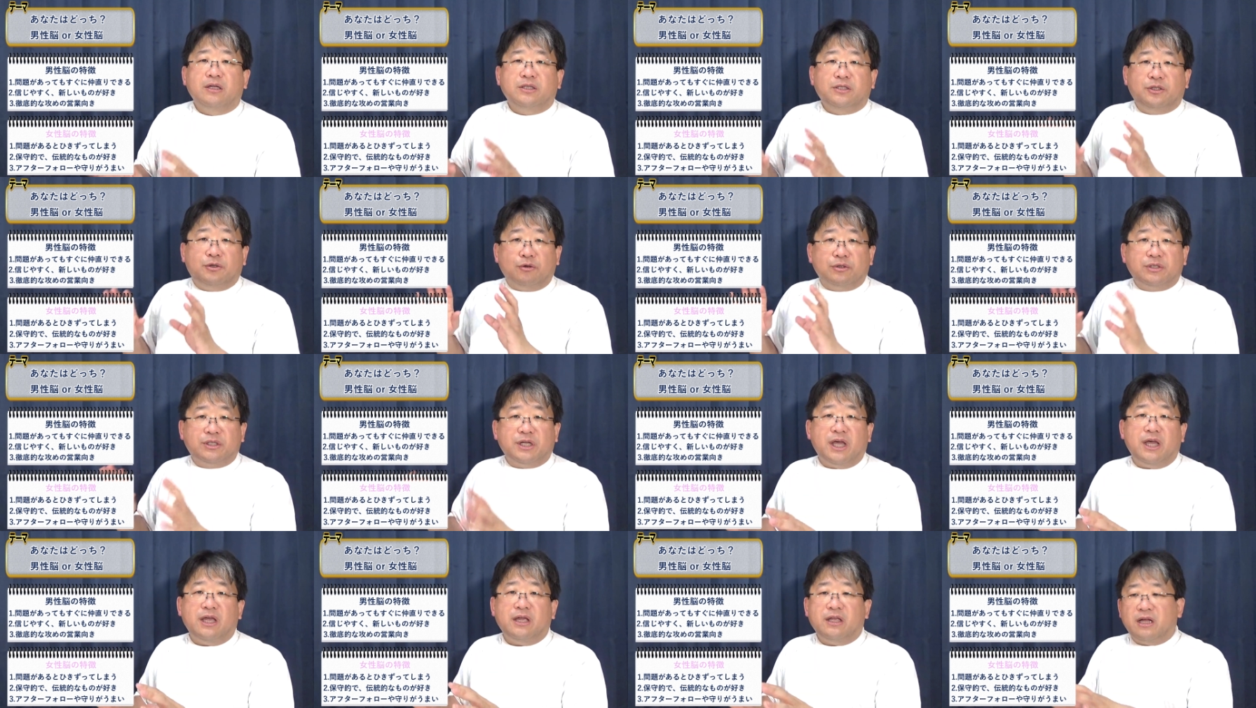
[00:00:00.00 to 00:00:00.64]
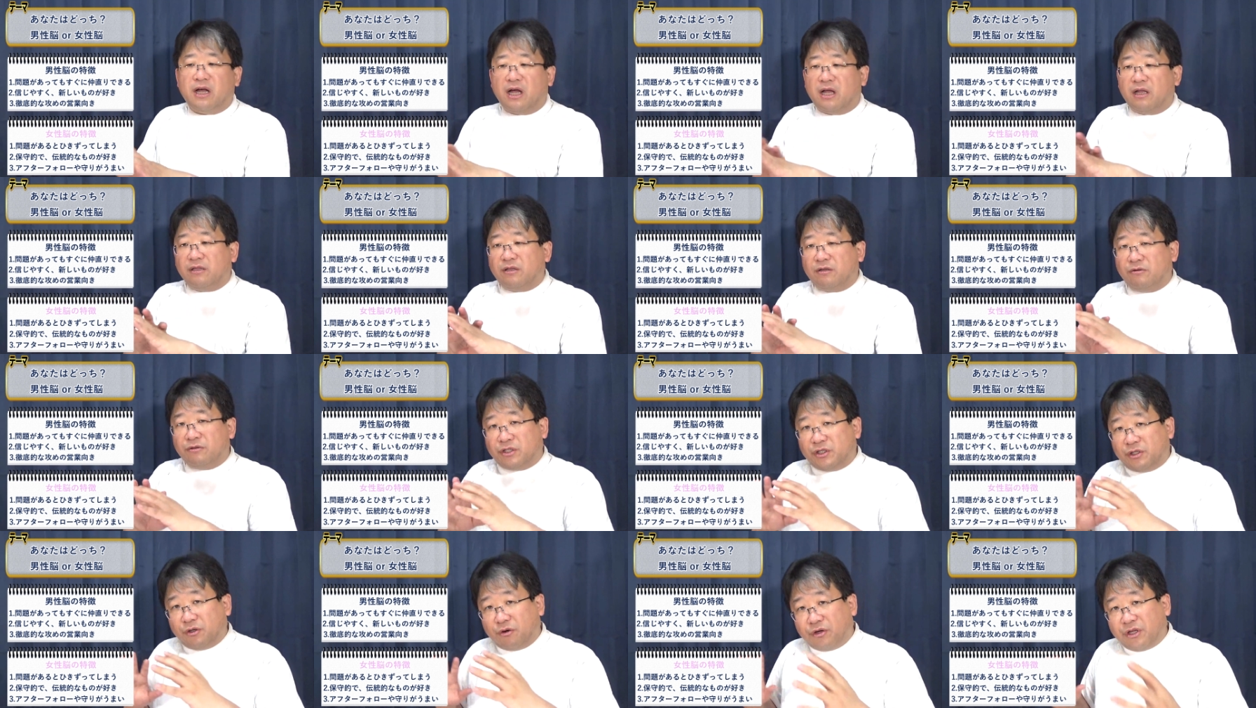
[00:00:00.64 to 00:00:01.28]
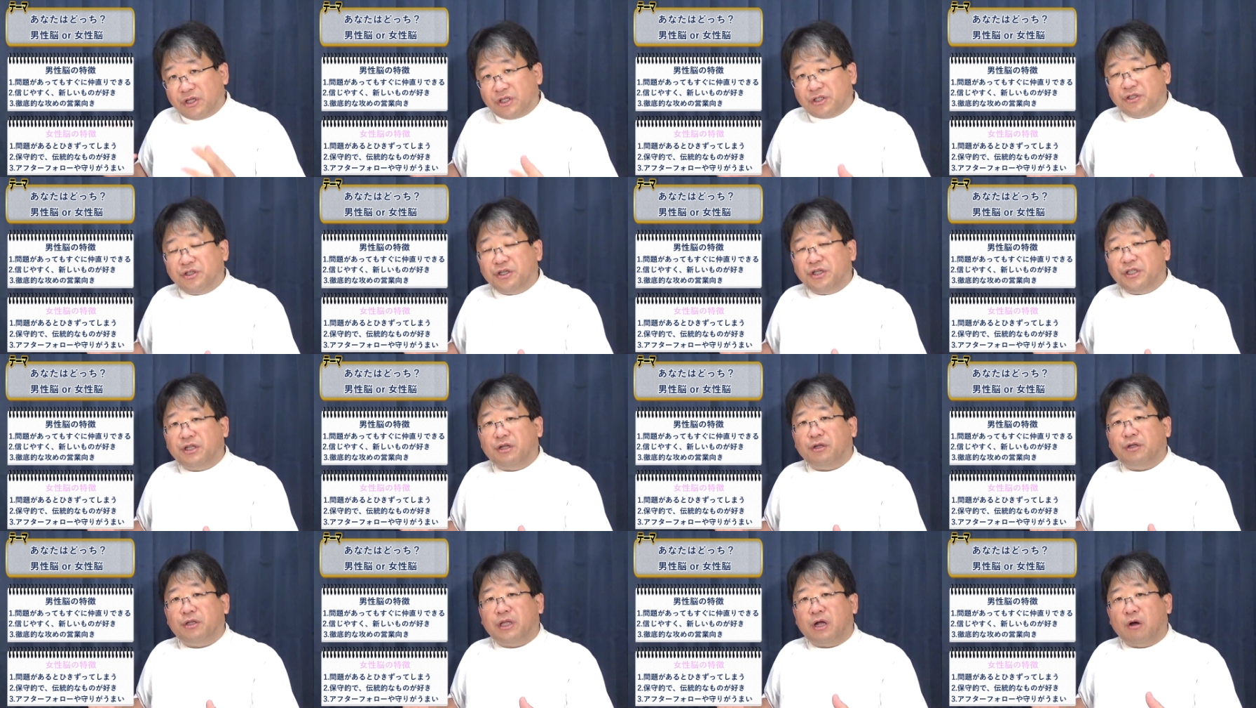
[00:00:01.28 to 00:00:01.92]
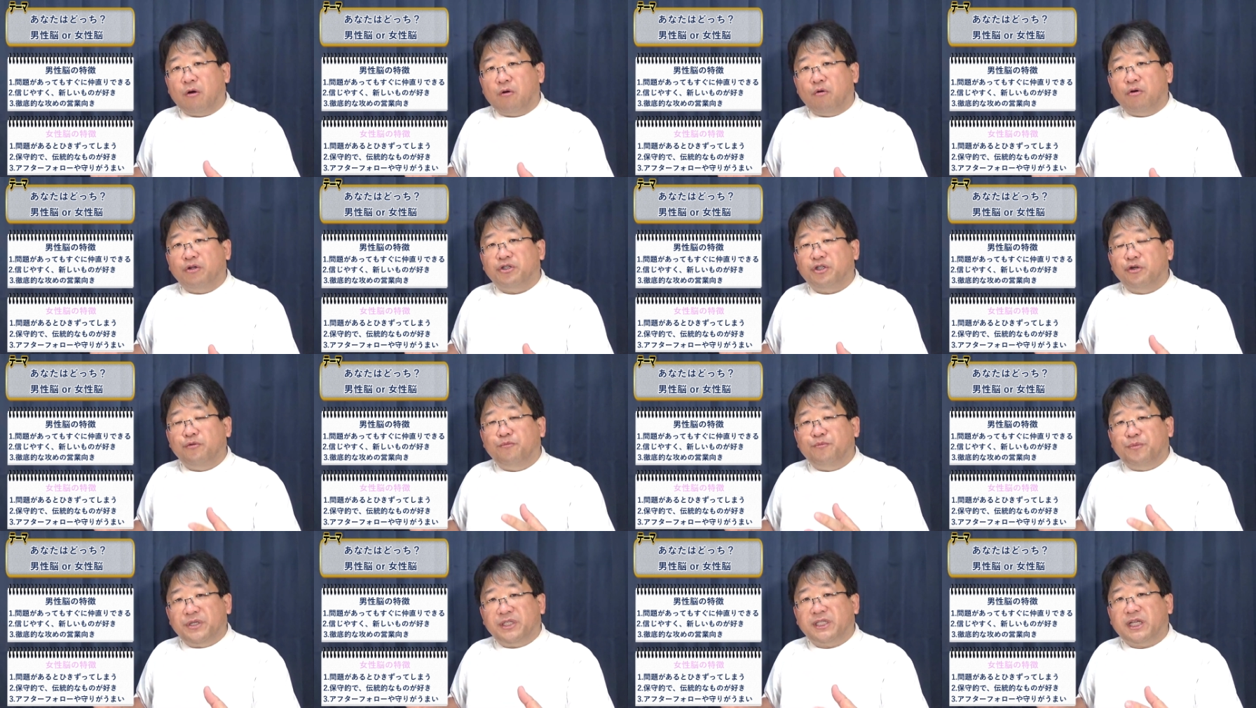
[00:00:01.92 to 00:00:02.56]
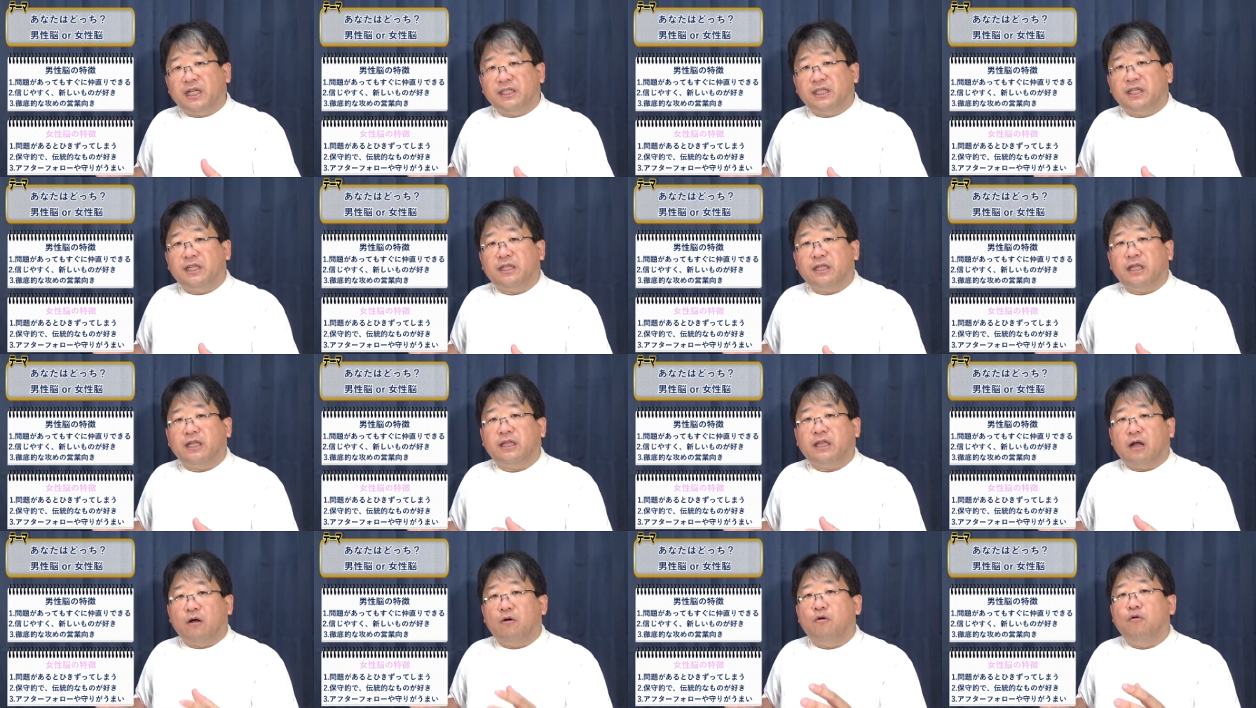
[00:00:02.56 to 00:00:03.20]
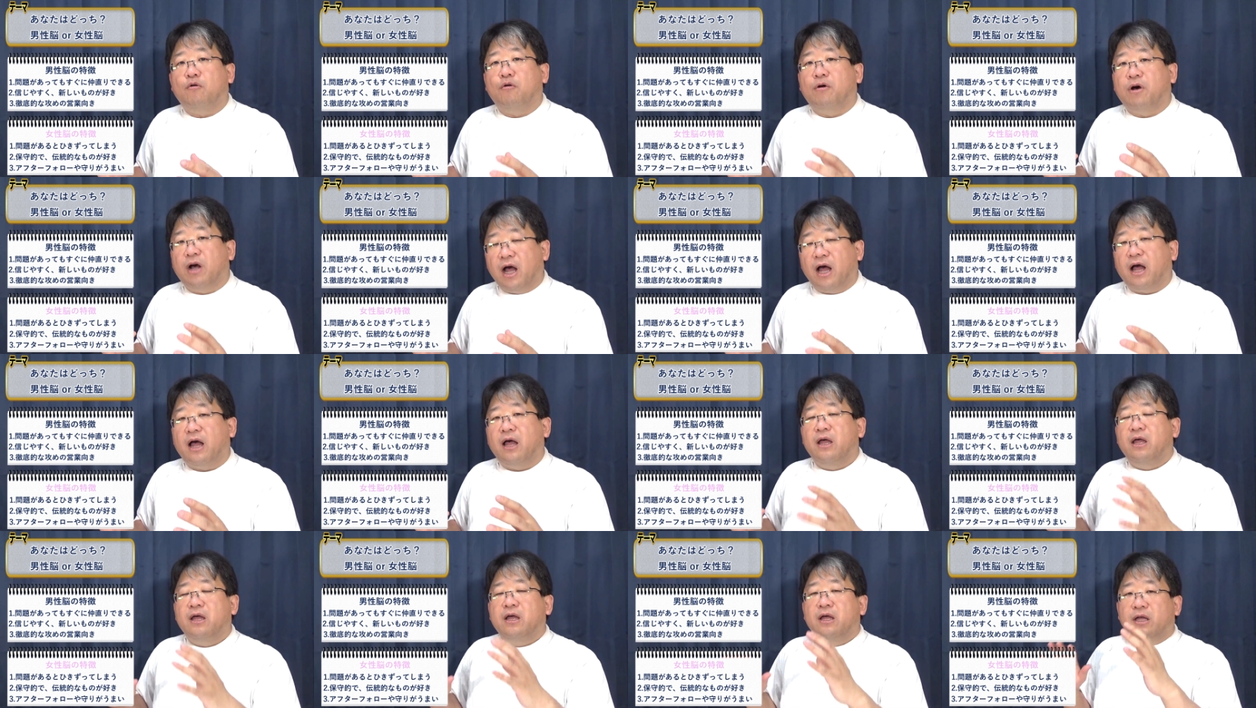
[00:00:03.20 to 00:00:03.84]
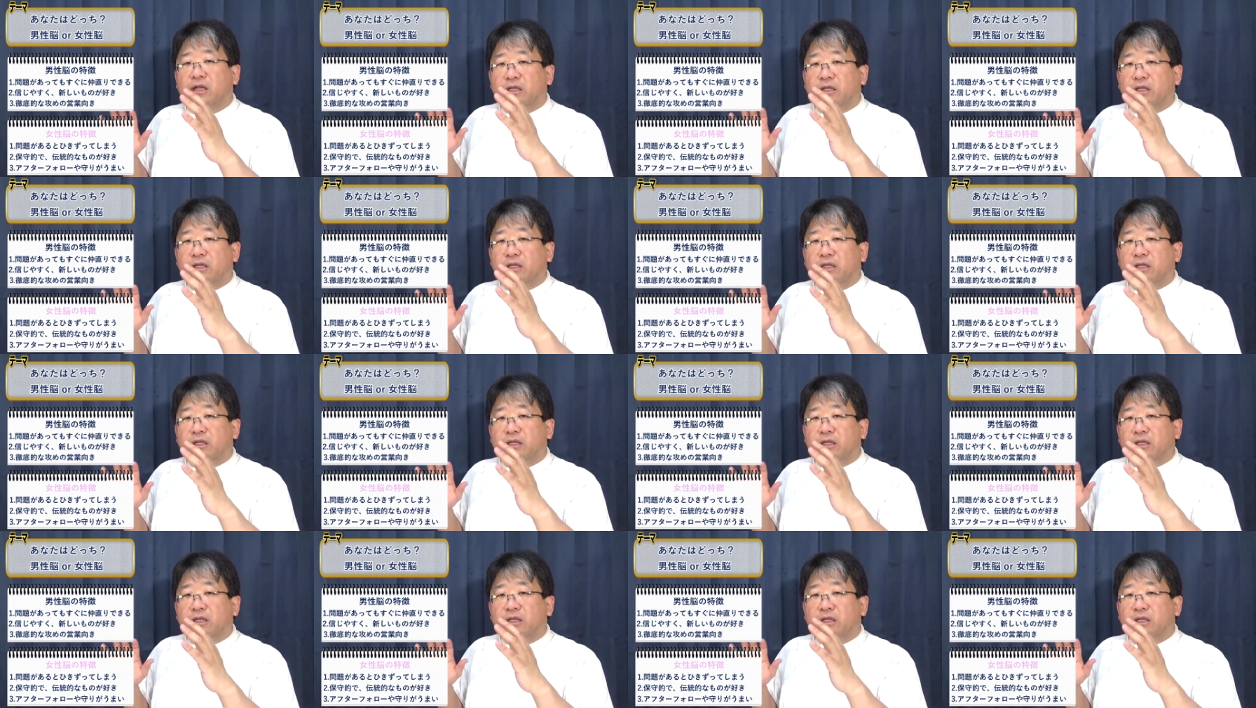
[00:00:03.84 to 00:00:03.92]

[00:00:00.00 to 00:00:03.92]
女性が後ろについていた方準備させてた方が